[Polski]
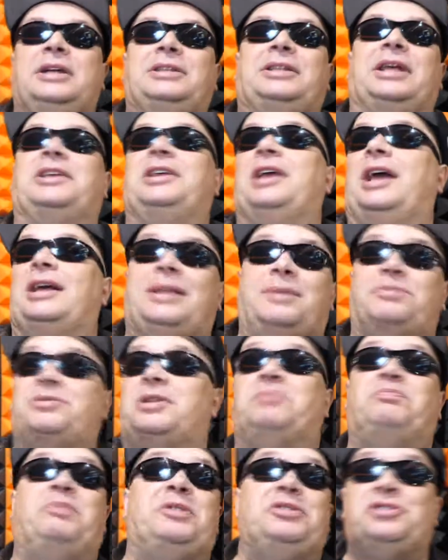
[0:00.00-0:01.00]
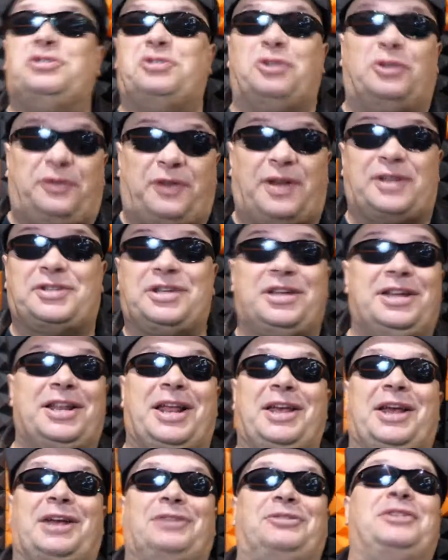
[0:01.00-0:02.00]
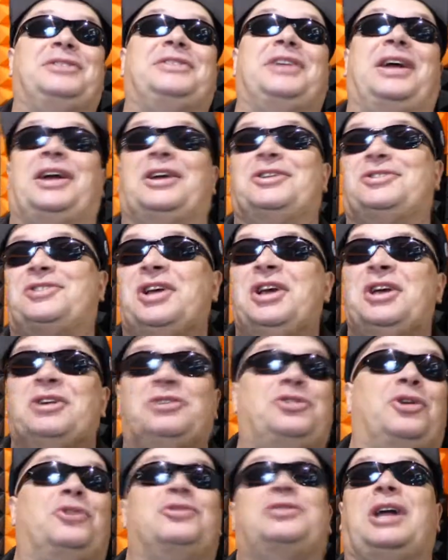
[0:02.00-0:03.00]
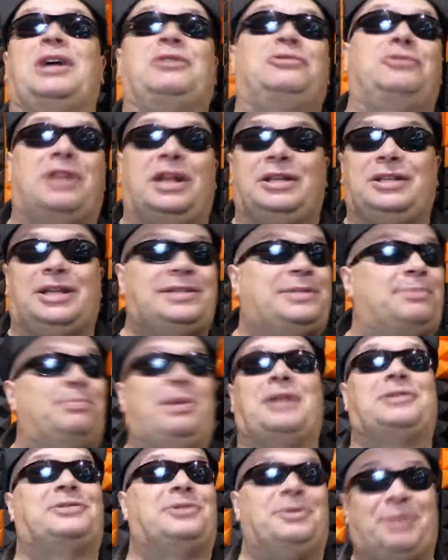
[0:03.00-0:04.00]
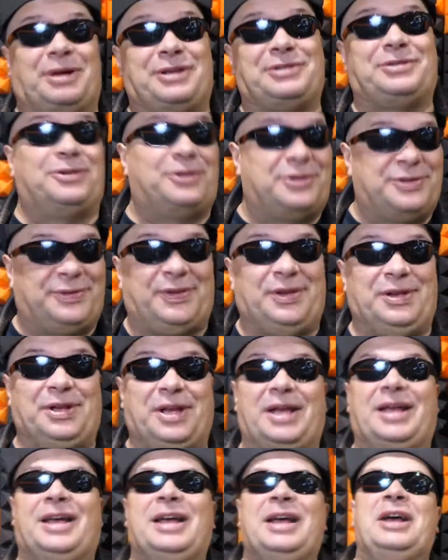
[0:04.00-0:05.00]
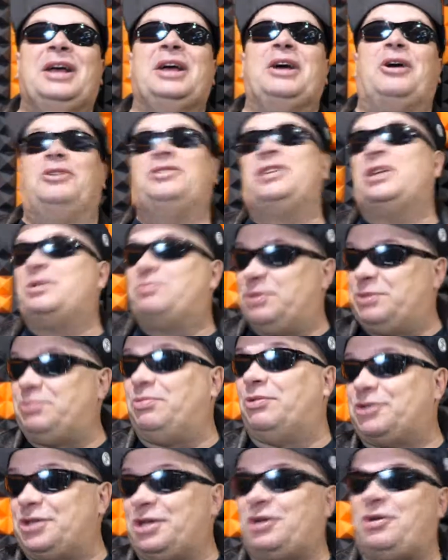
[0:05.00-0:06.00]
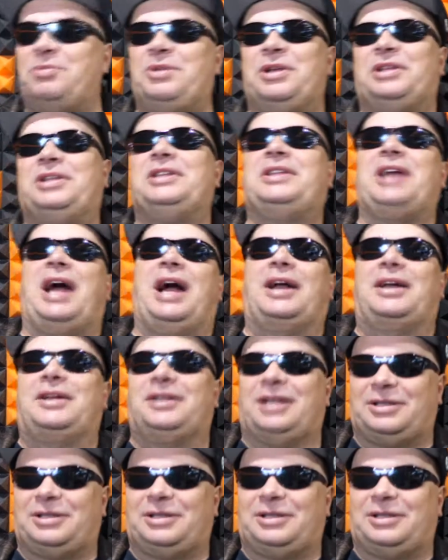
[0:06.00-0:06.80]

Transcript: taki jak na przykład 50 twarzy Greja, to jest jakaś książka, która nas bardzo, bardzo bardzo rozwinie, chociaż być może kobiety tak.